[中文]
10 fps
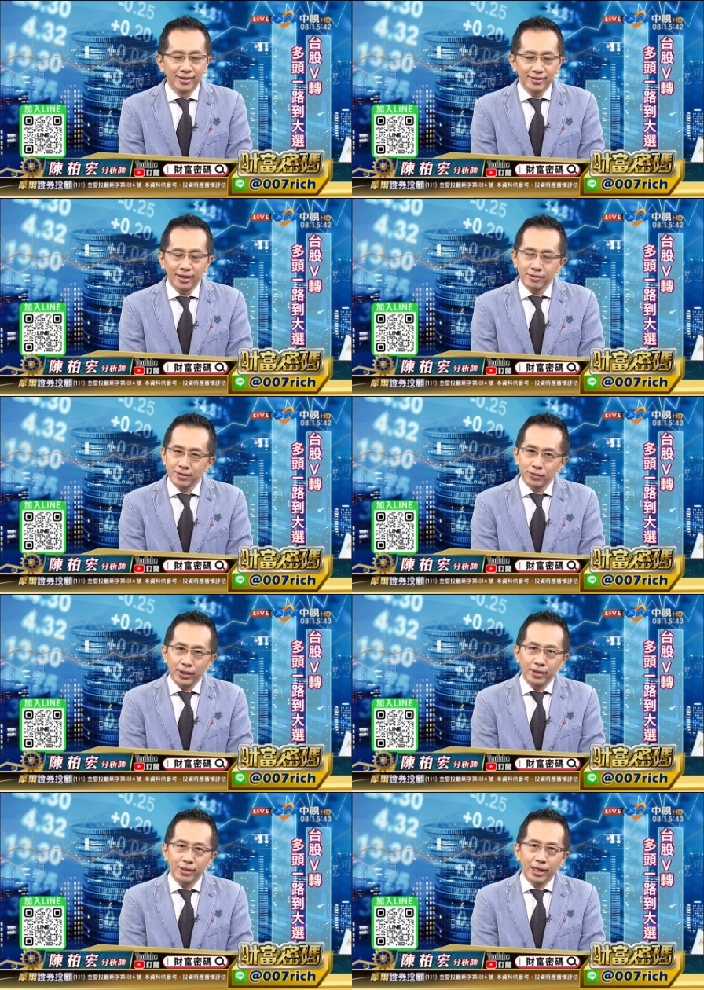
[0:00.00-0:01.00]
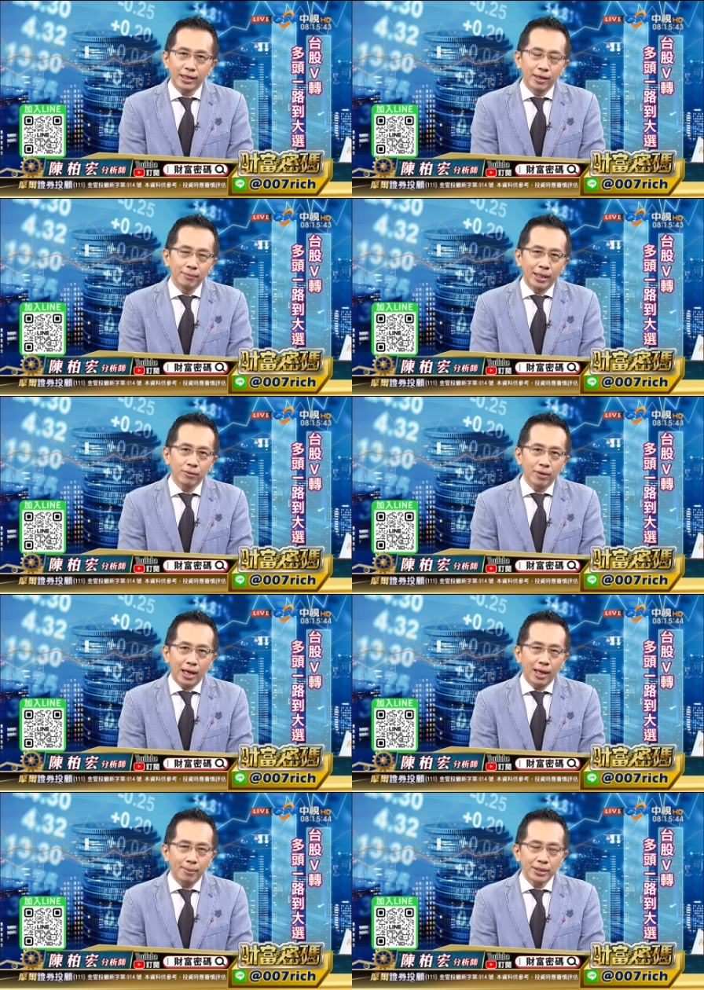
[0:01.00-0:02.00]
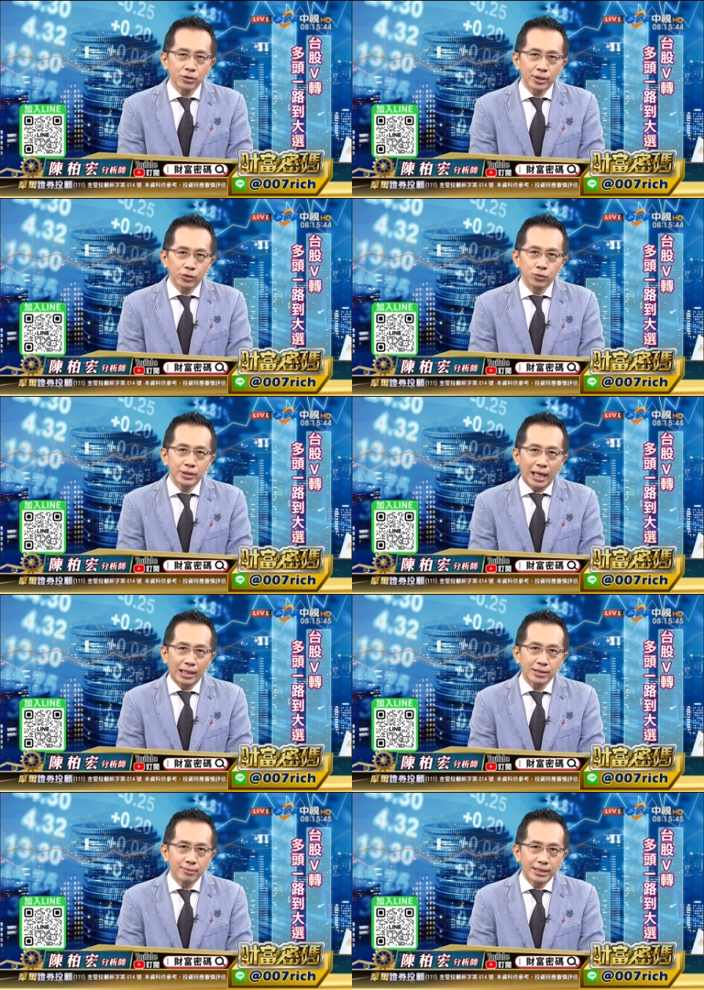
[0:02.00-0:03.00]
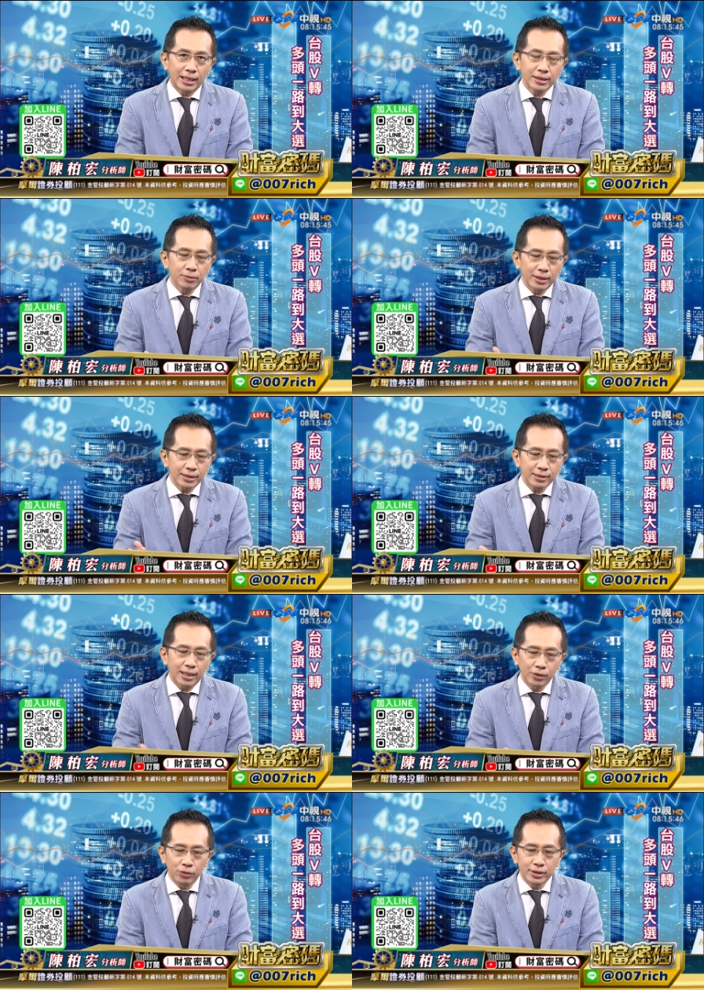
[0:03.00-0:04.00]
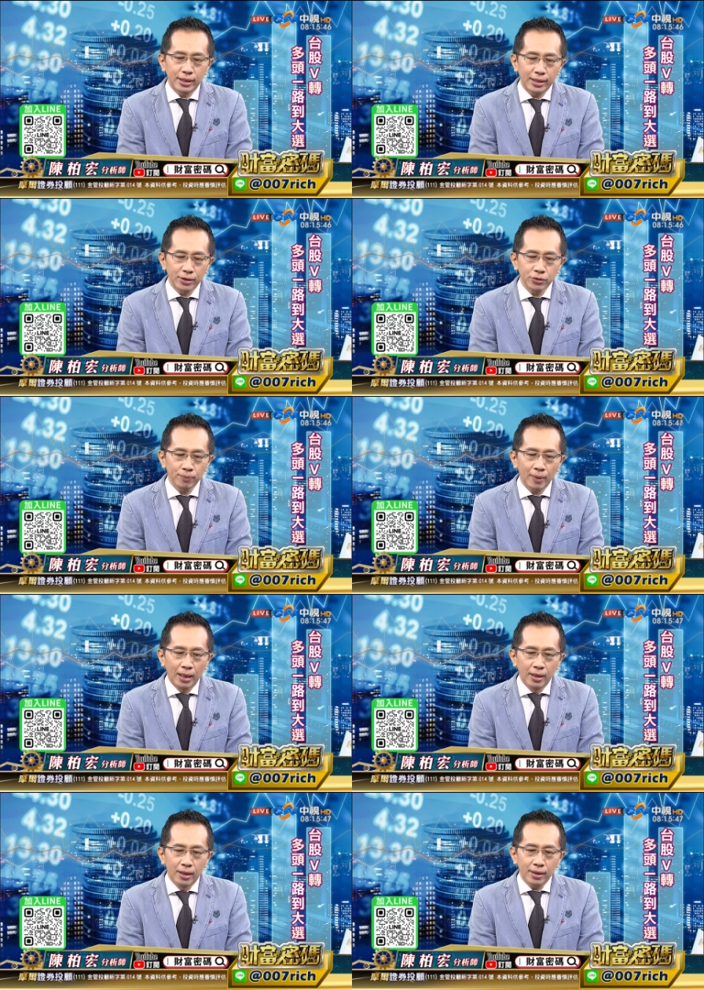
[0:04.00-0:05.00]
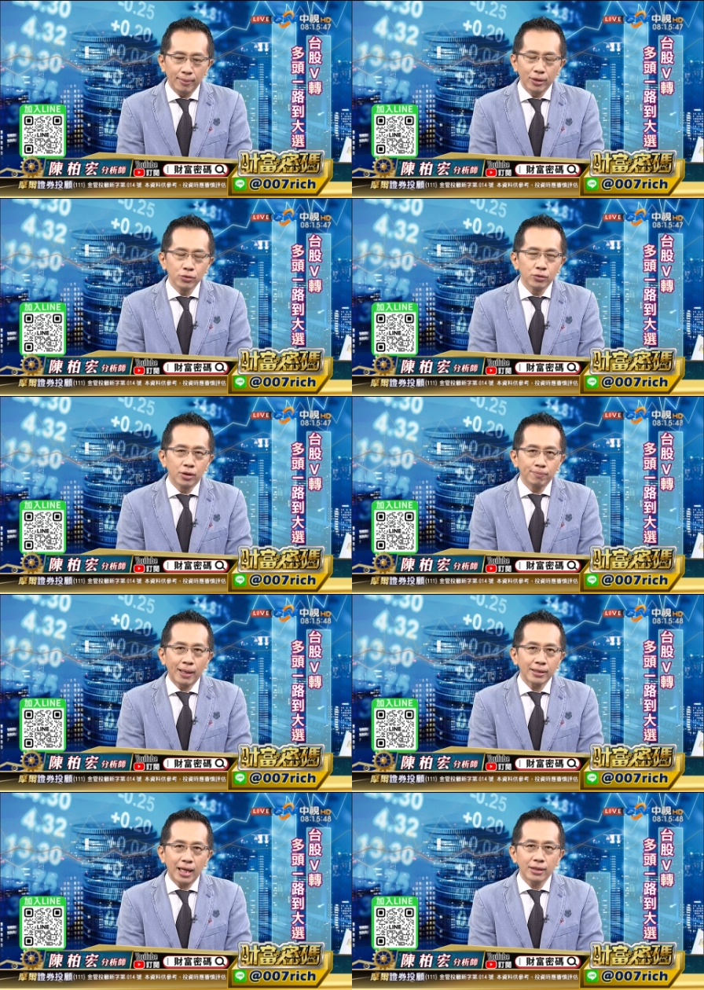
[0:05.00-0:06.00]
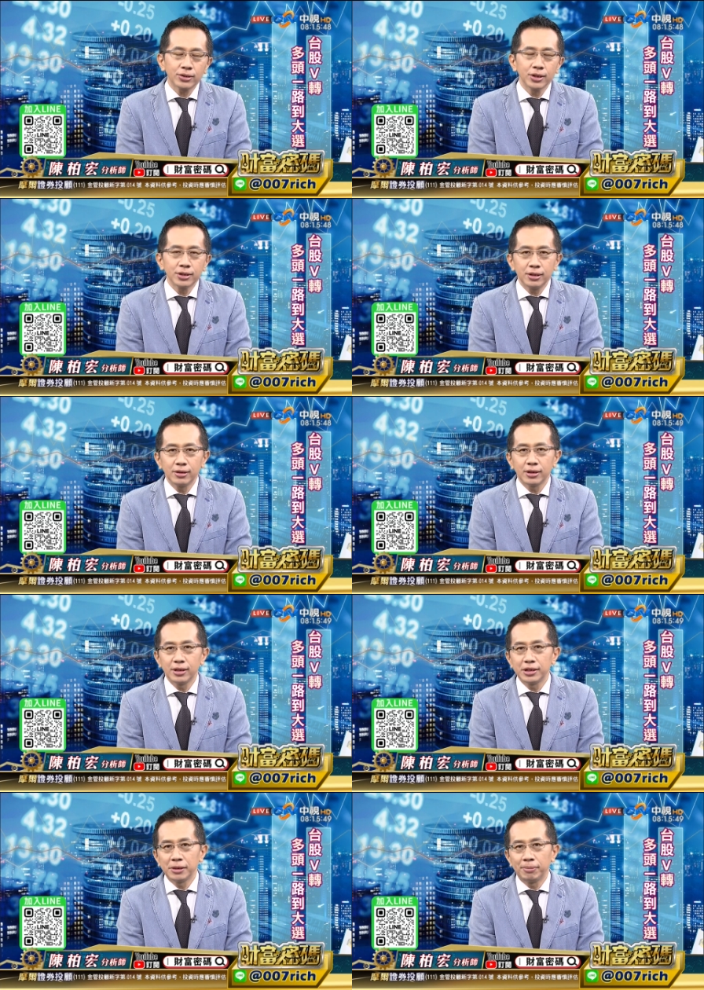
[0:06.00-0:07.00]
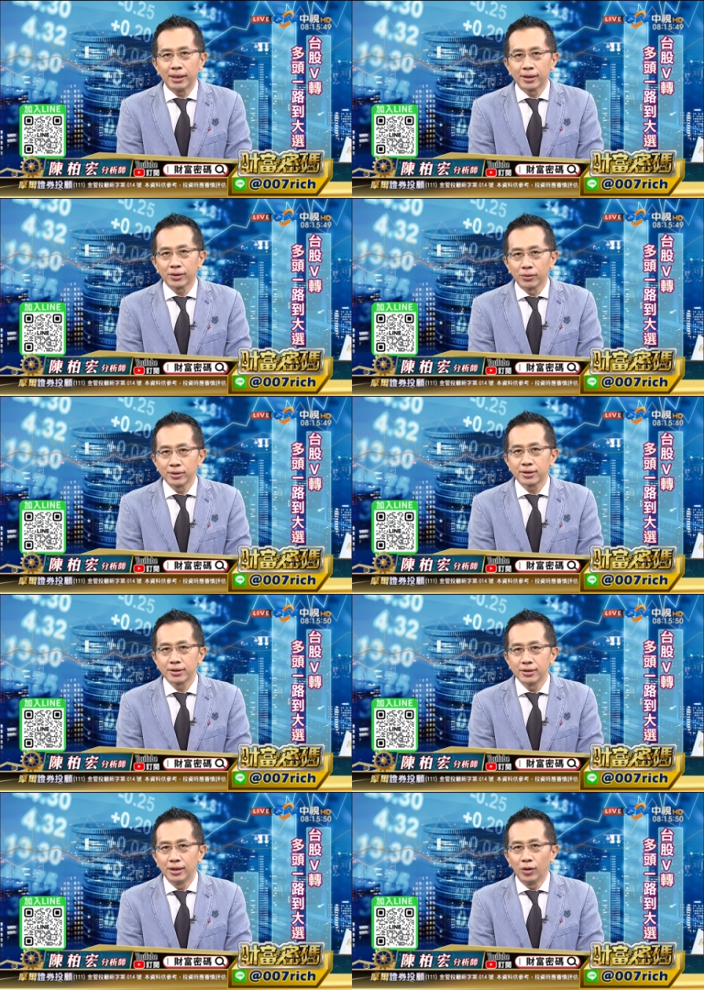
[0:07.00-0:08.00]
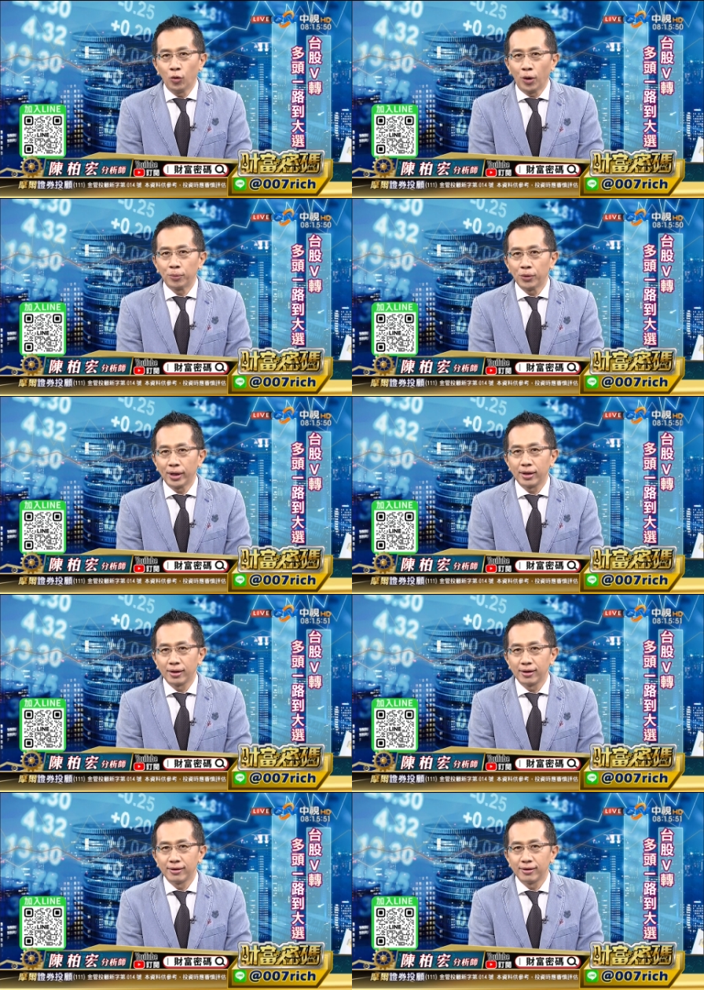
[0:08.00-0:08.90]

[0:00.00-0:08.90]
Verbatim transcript: 那所以你可以看到，美国亚马逊的股价这么强劲往上涨的过程当中，那么如果帮他设计这些晶片的公司，会不会